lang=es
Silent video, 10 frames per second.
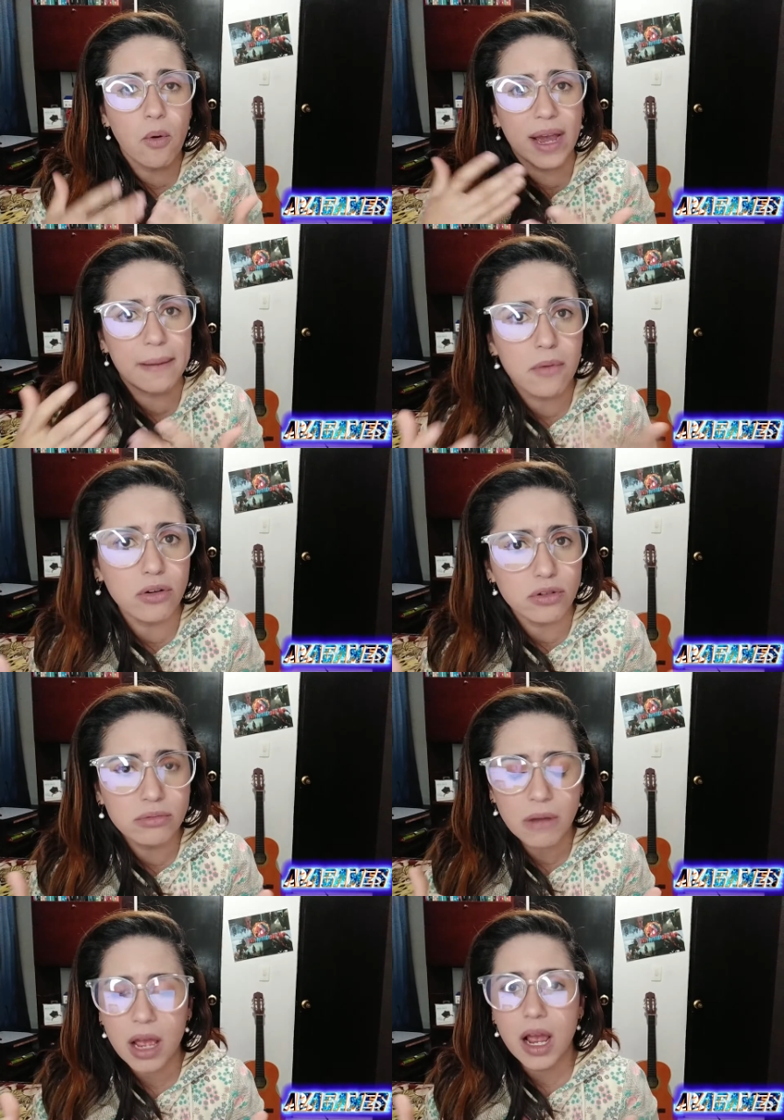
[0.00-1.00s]

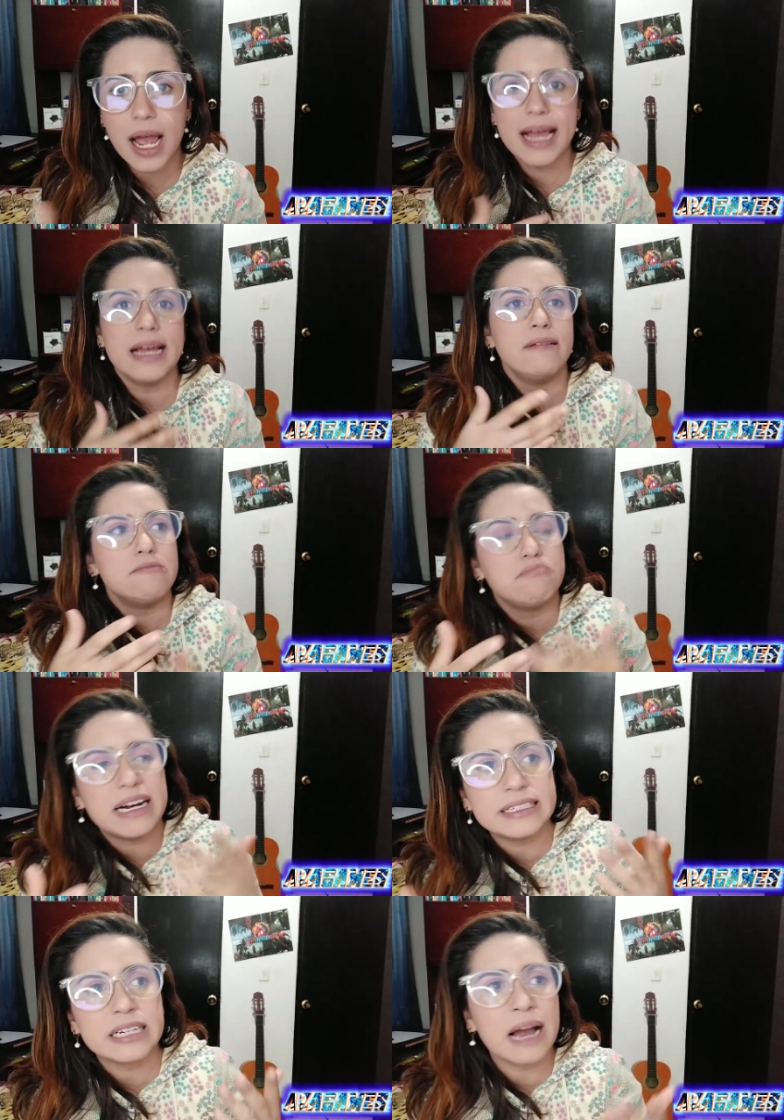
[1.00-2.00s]
Pokémon,
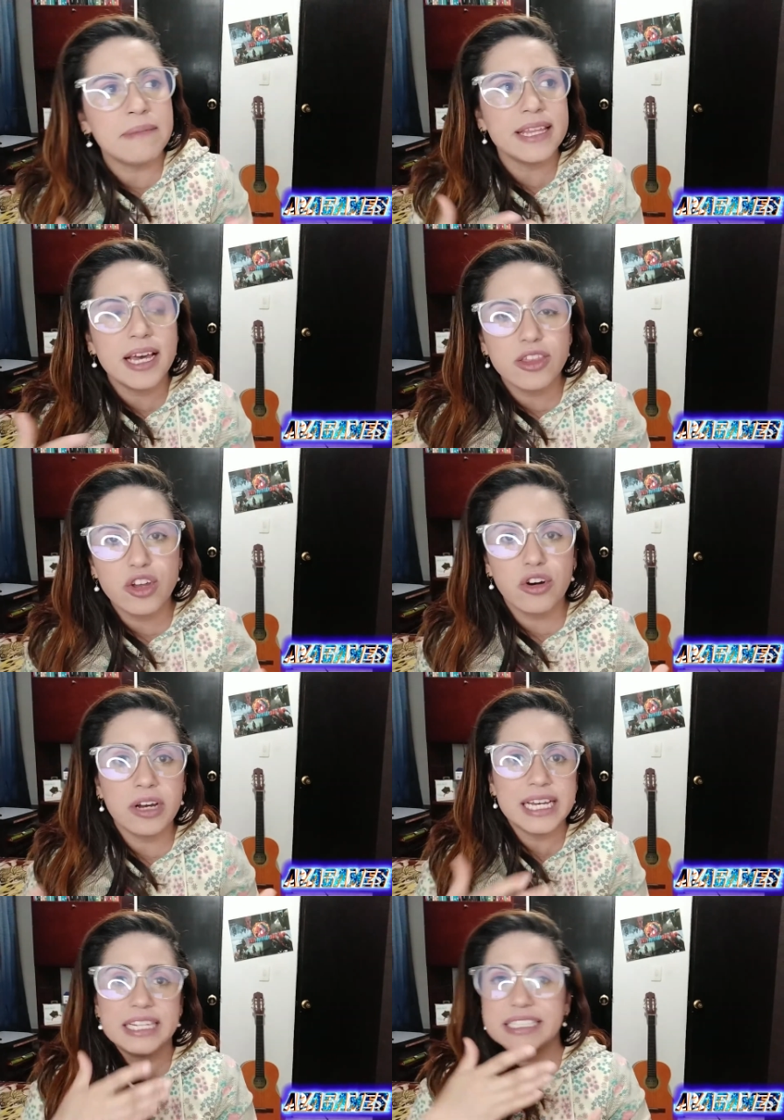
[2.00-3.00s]
vas
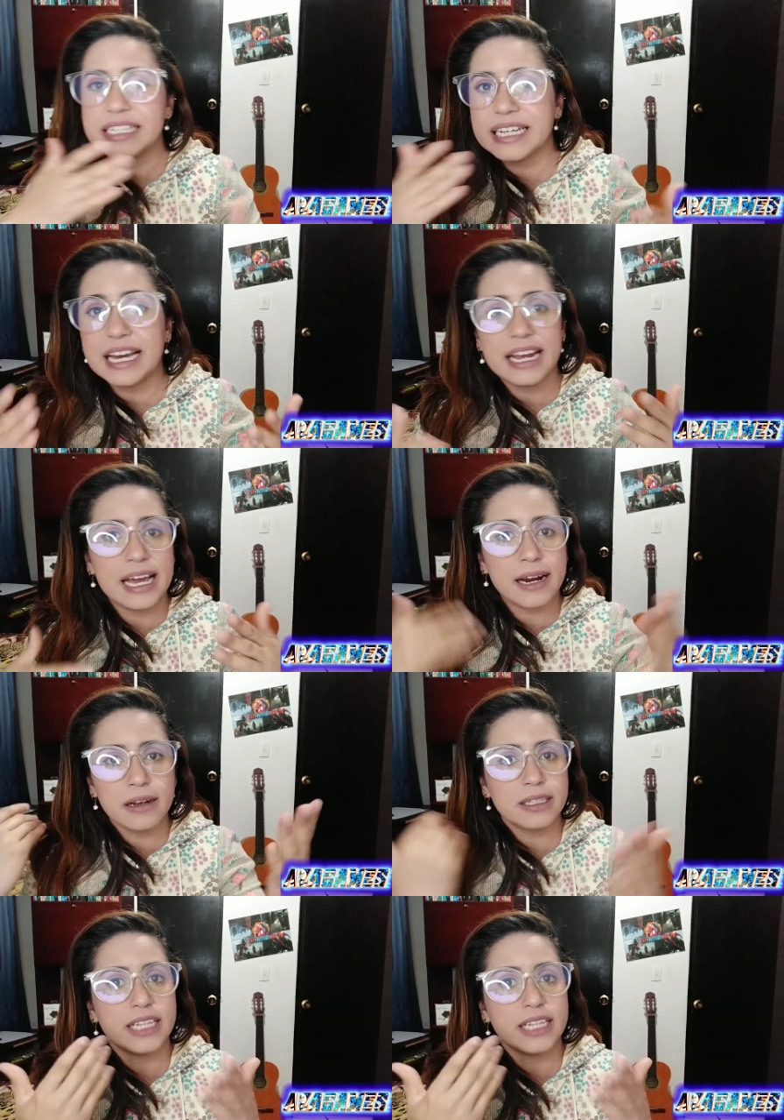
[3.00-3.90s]
caminando y sin querer